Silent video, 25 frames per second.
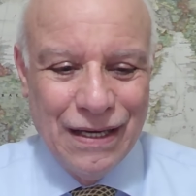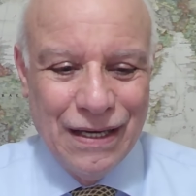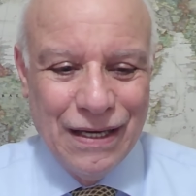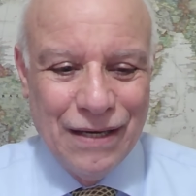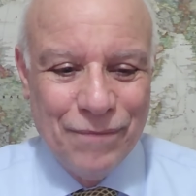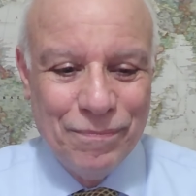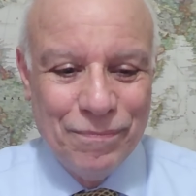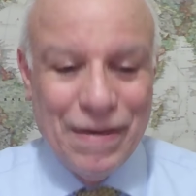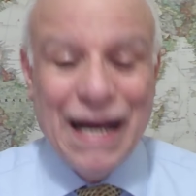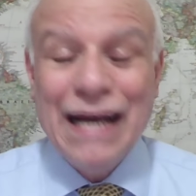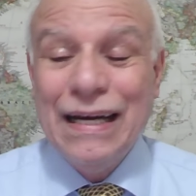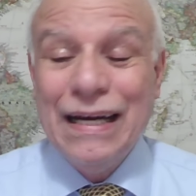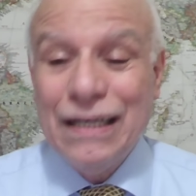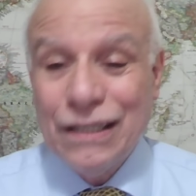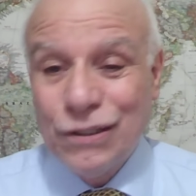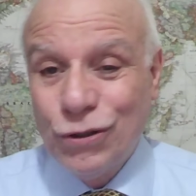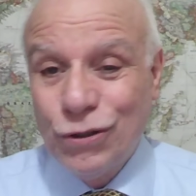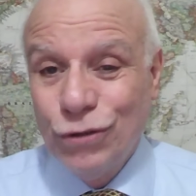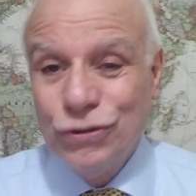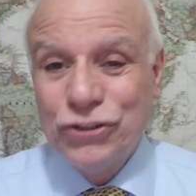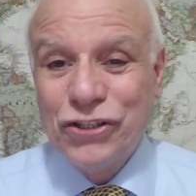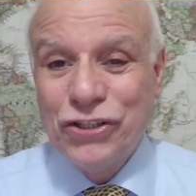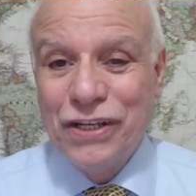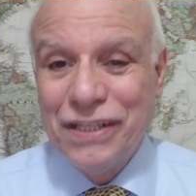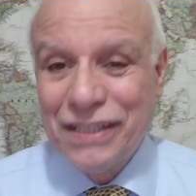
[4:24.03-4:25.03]
Ma
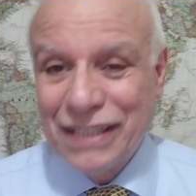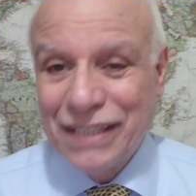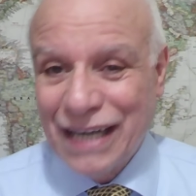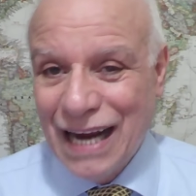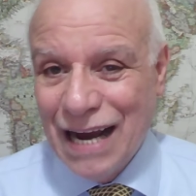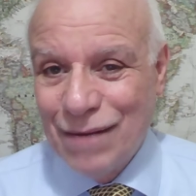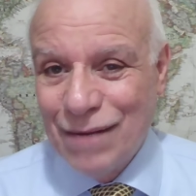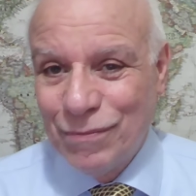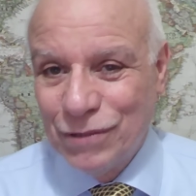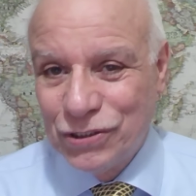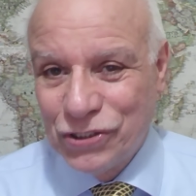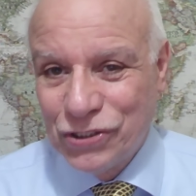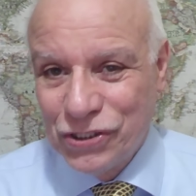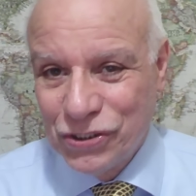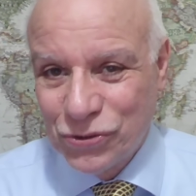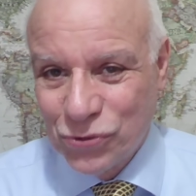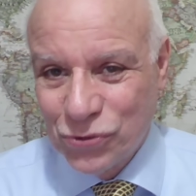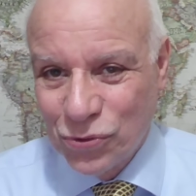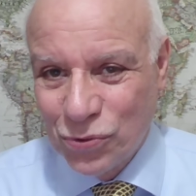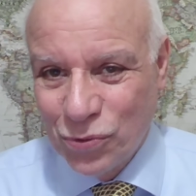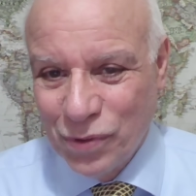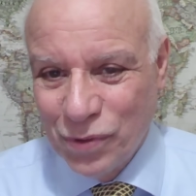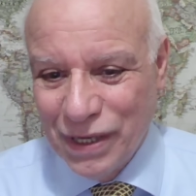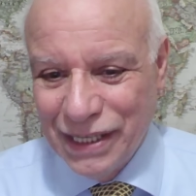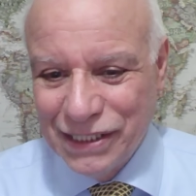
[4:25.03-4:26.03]
concentriamoci
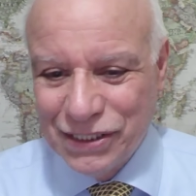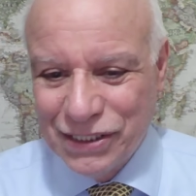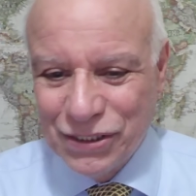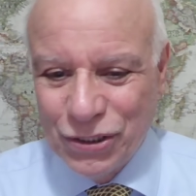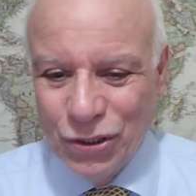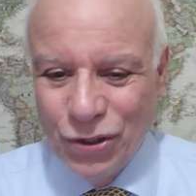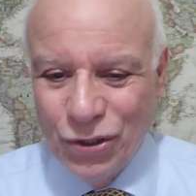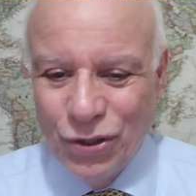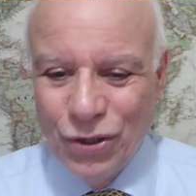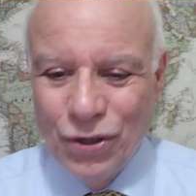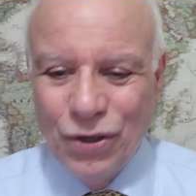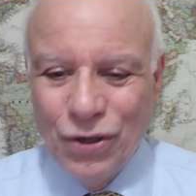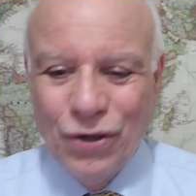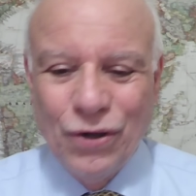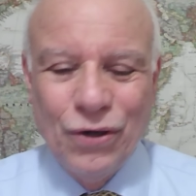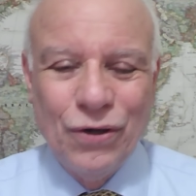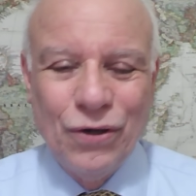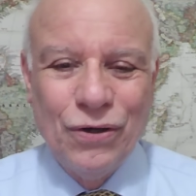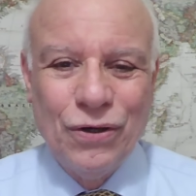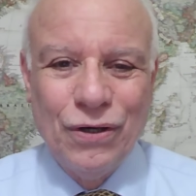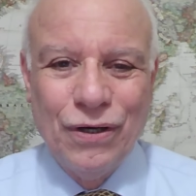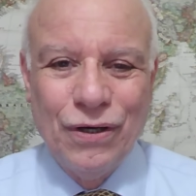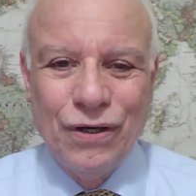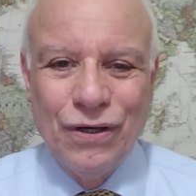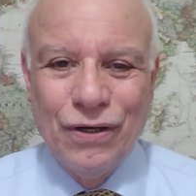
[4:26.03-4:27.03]
su questo
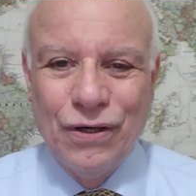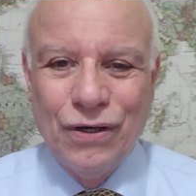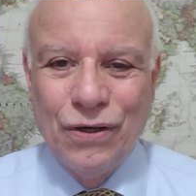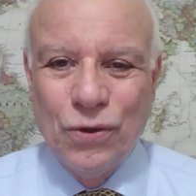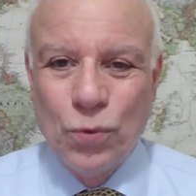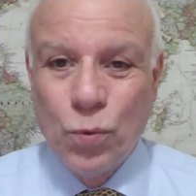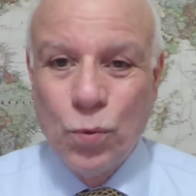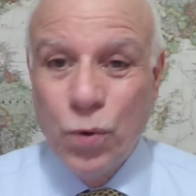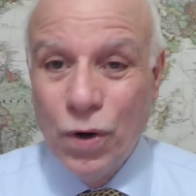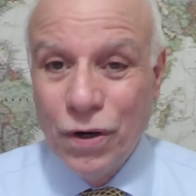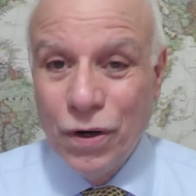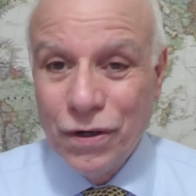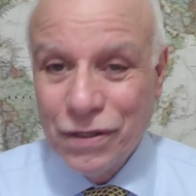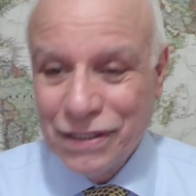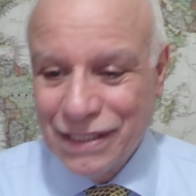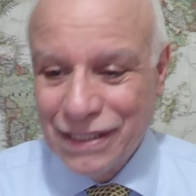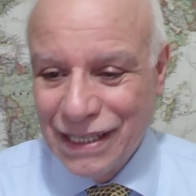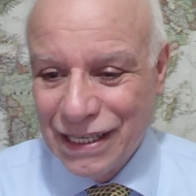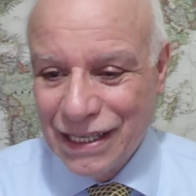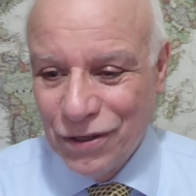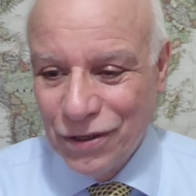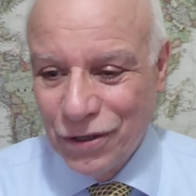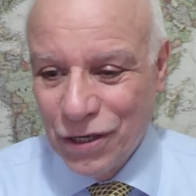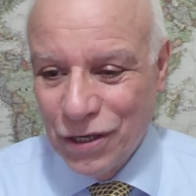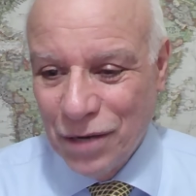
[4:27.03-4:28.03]
uh, World
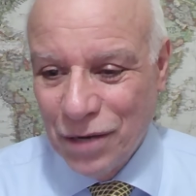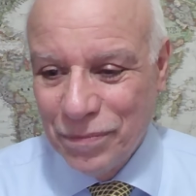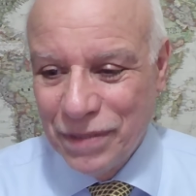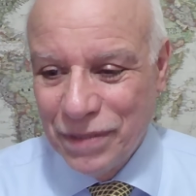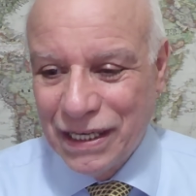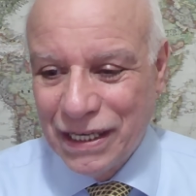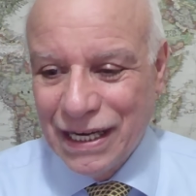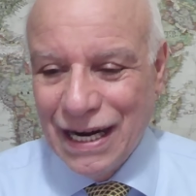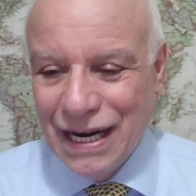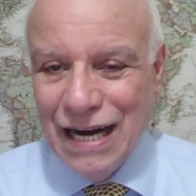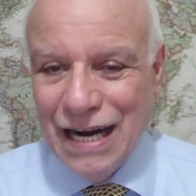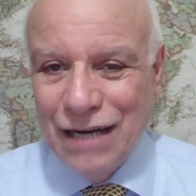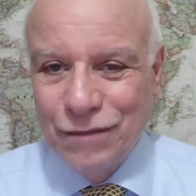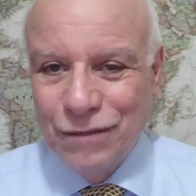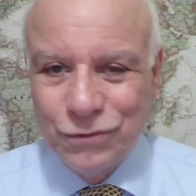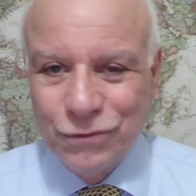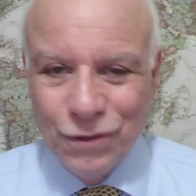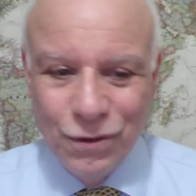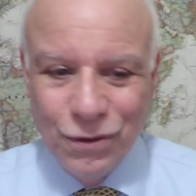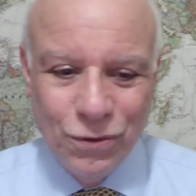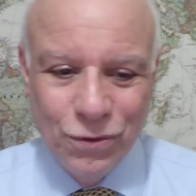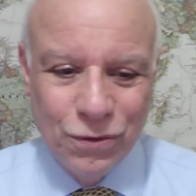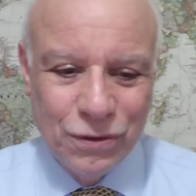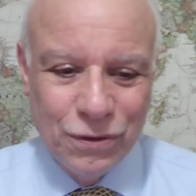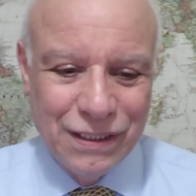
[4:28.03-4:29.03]
Economic
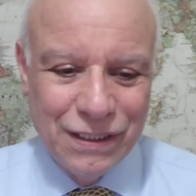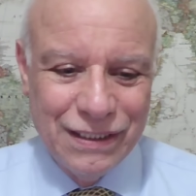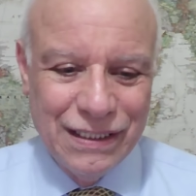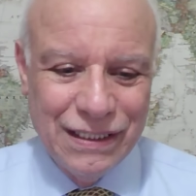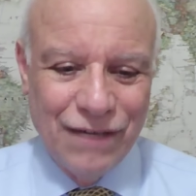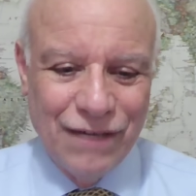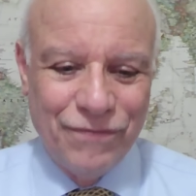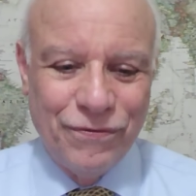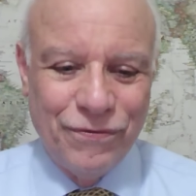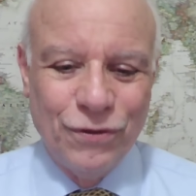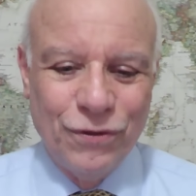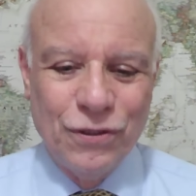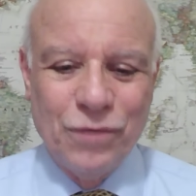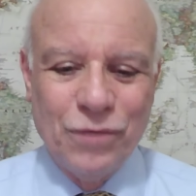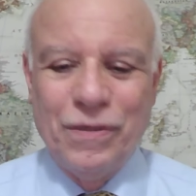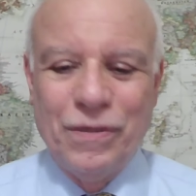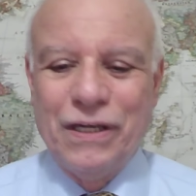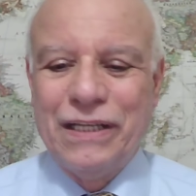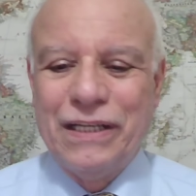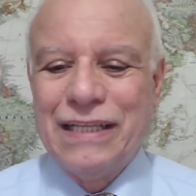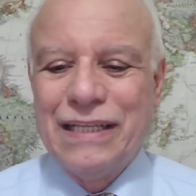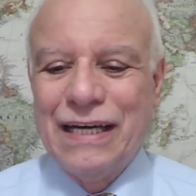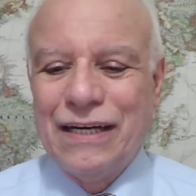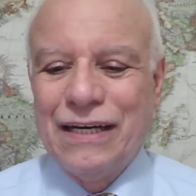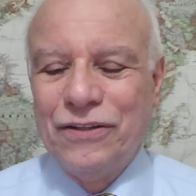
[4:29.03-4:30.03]
Outlook del Fondo
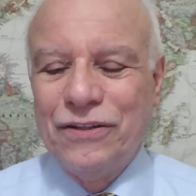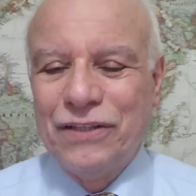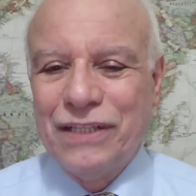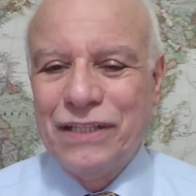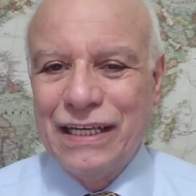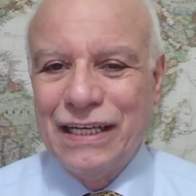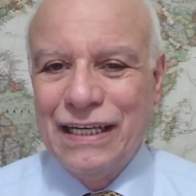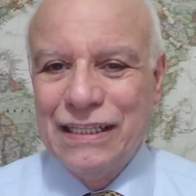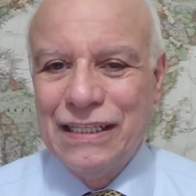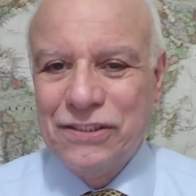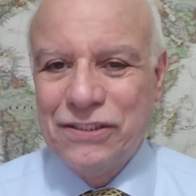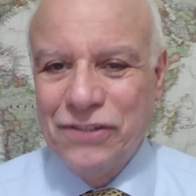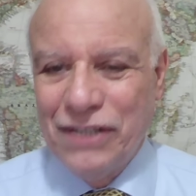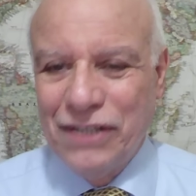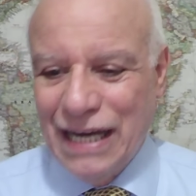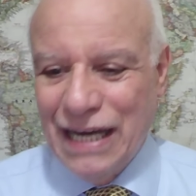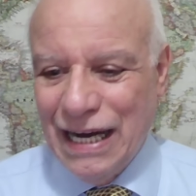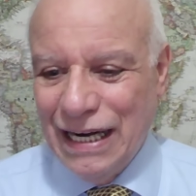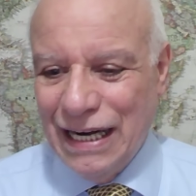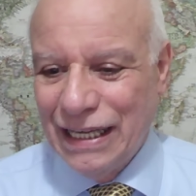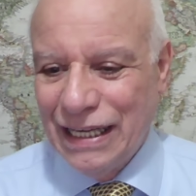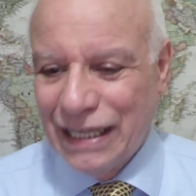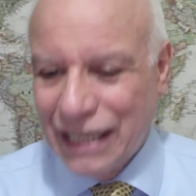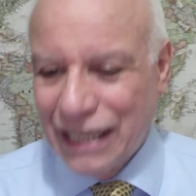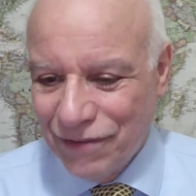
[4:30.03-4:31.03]
Monetario
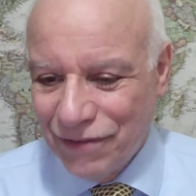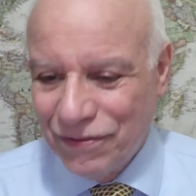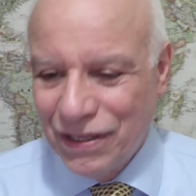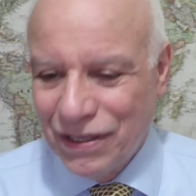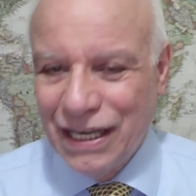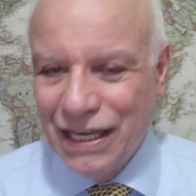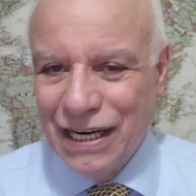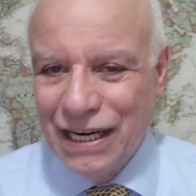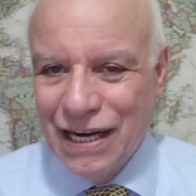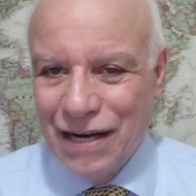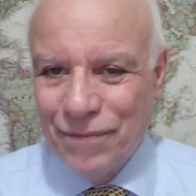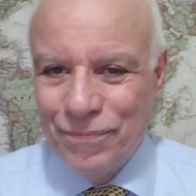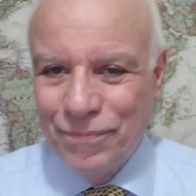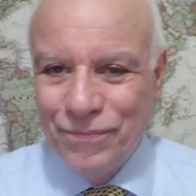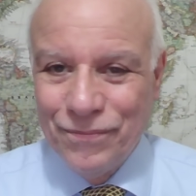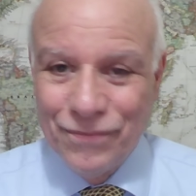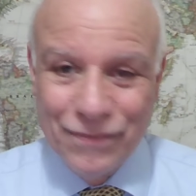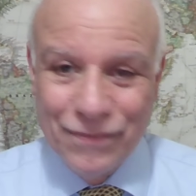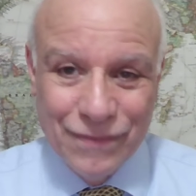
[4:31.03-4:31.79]
Internazionale che viene